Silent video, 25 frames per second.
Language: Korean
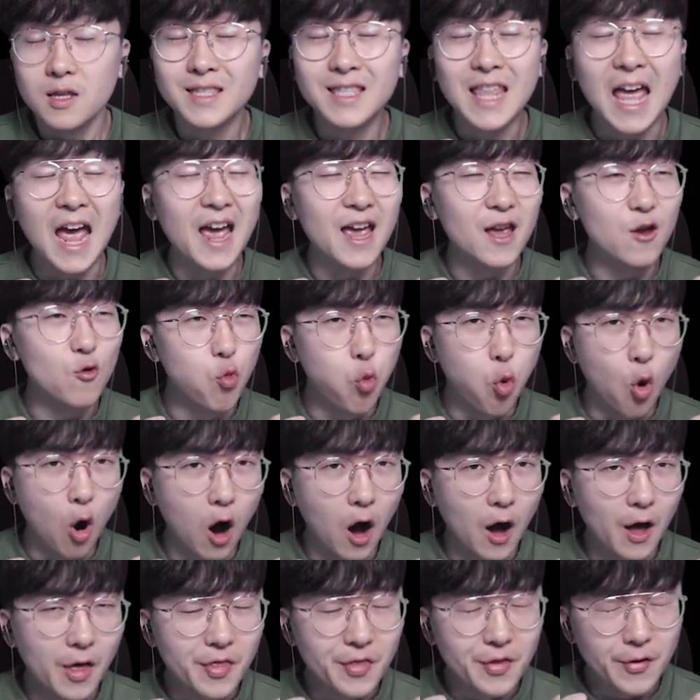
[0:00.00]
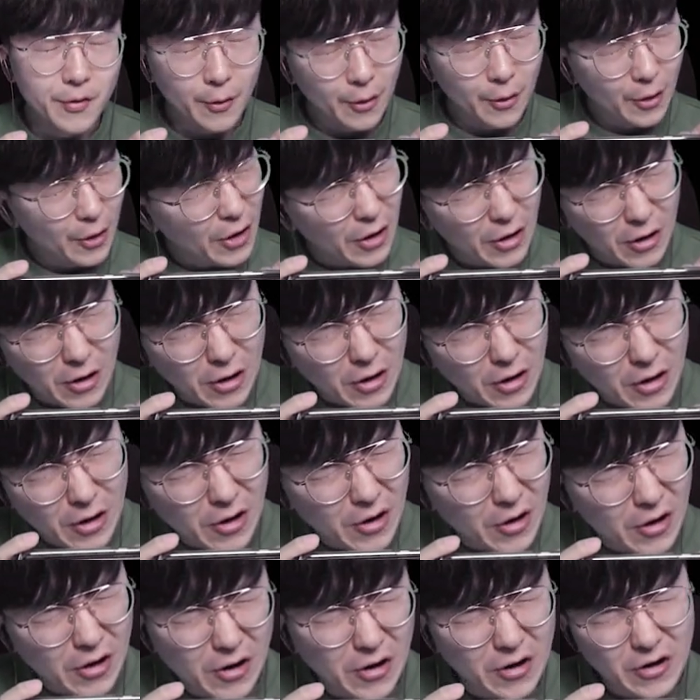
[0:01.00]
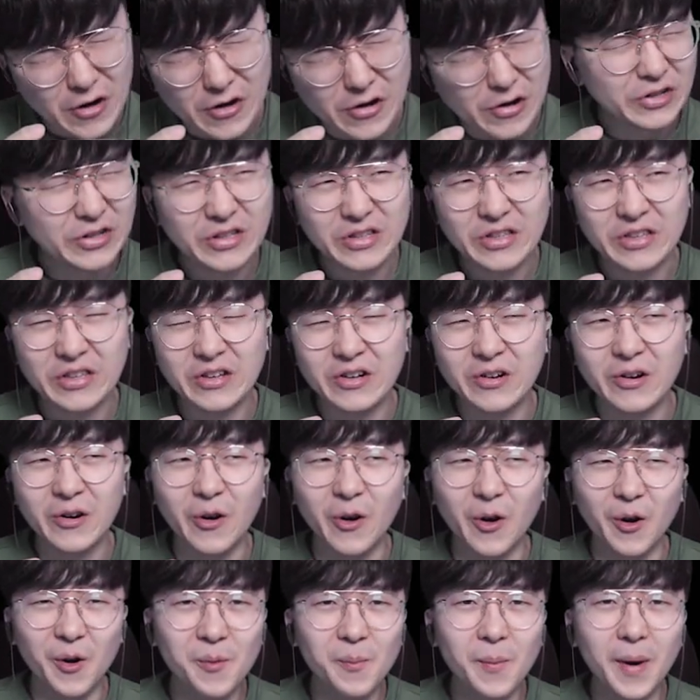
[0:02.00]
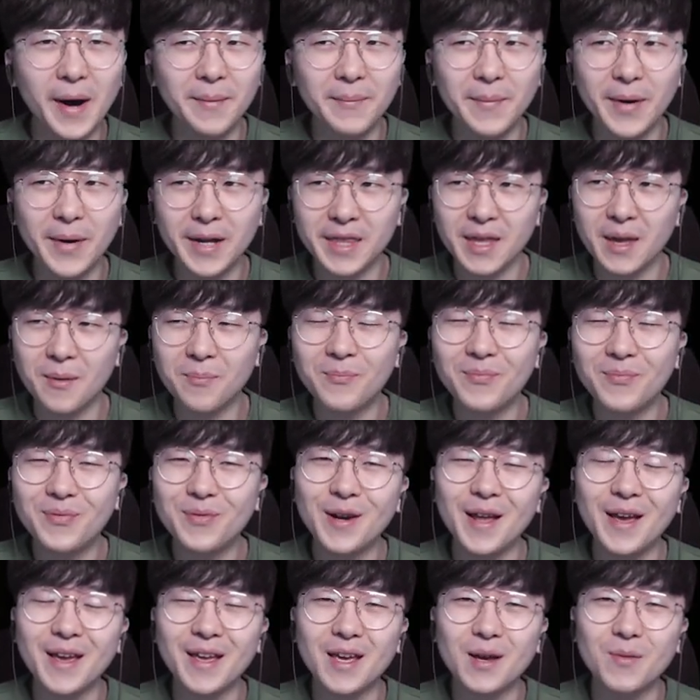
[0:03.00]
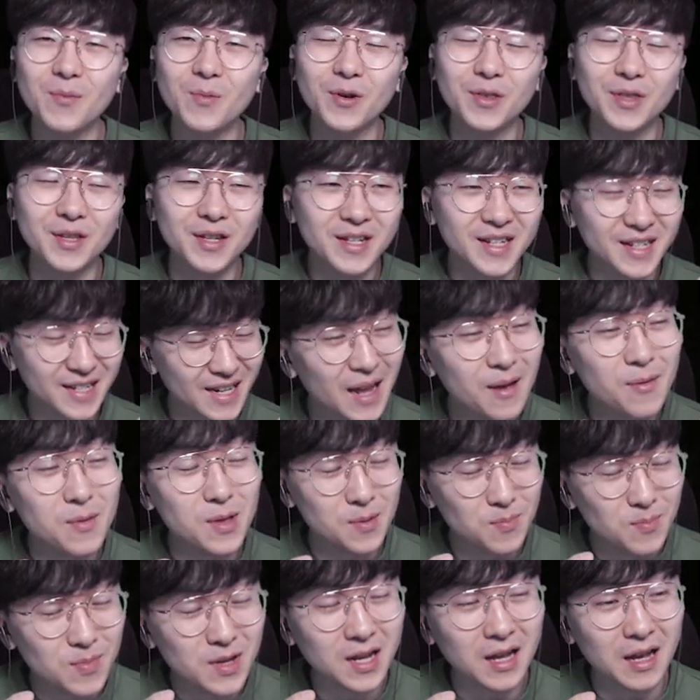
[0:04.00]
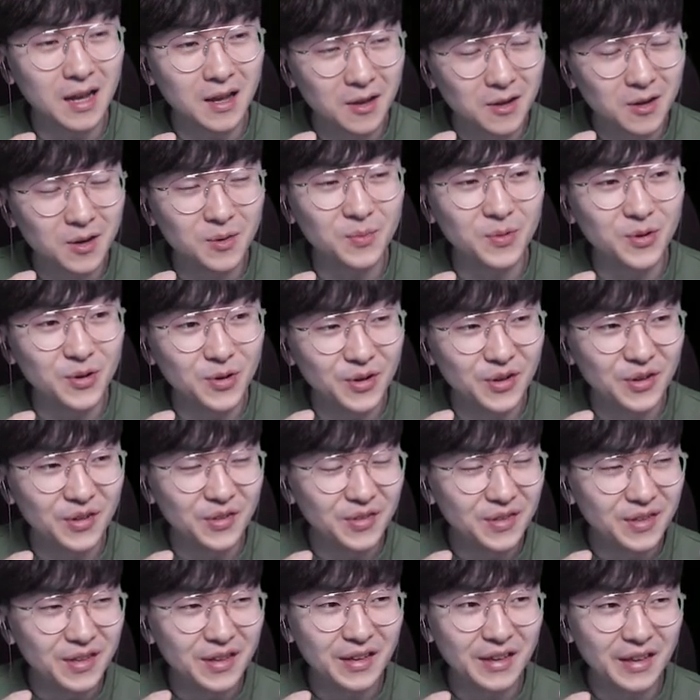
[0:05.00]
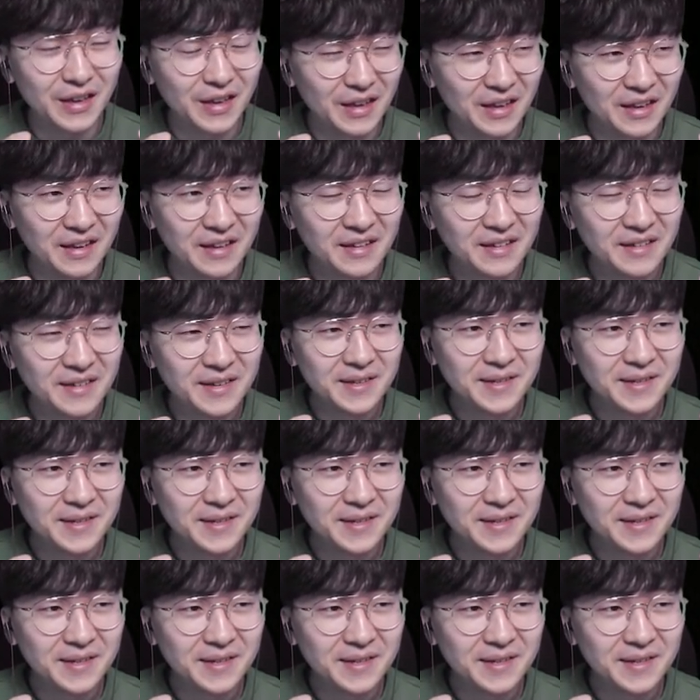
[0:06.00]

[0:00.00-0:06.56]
Day 1와 이거 얼마만에 플레이해보는 그램입니까 여러분 예.